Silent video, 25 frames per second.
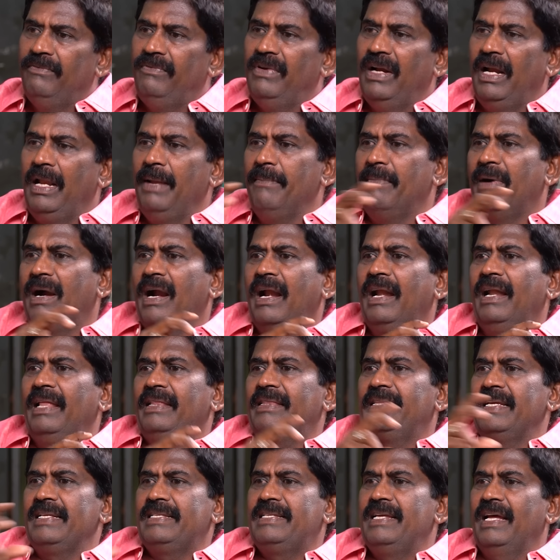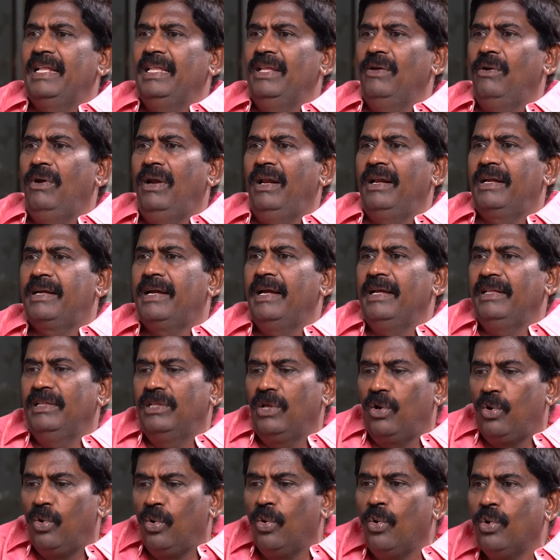வெளி மாநிலத்தை சேர்ந்தவர்களுக்கு
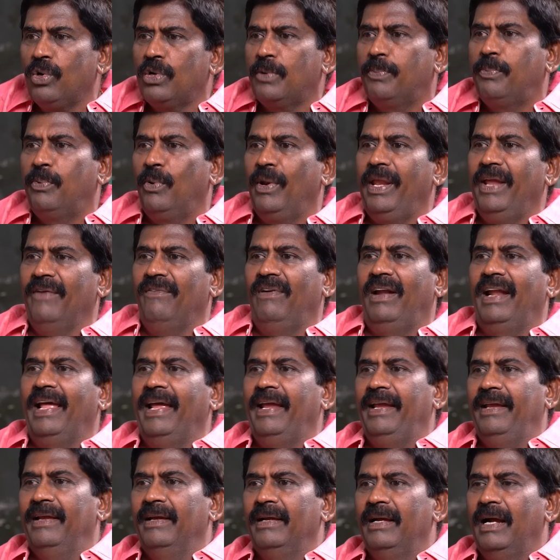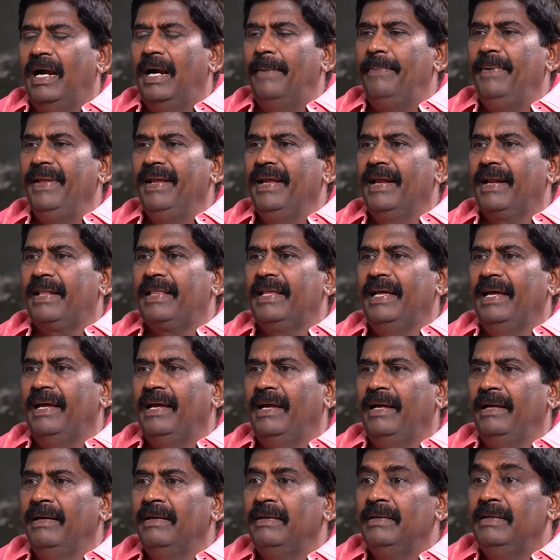இந்த ரூட் புரியவில்லை அப்படிங்கிறத
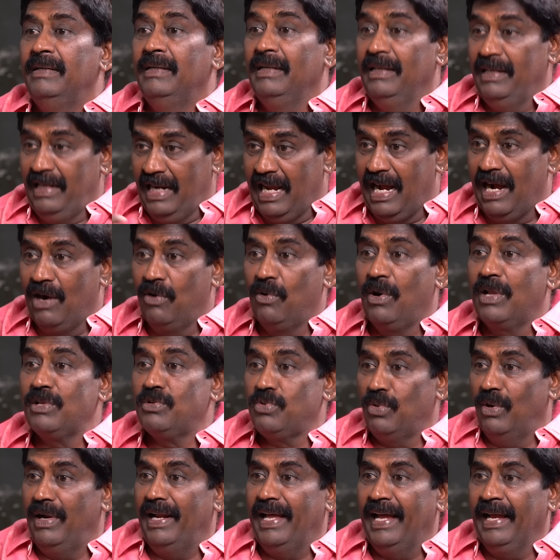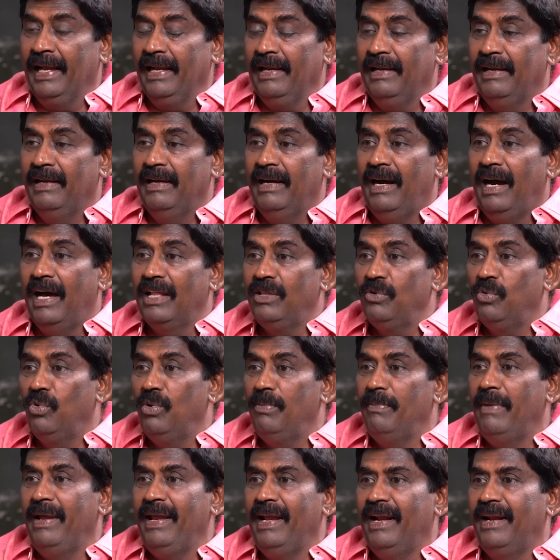நான் கூட சொன்னேன் அது
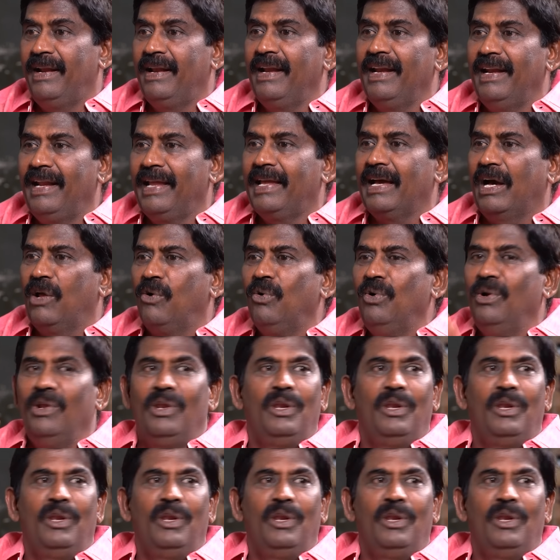உண்மை என்று இன்னைக்கு அருண்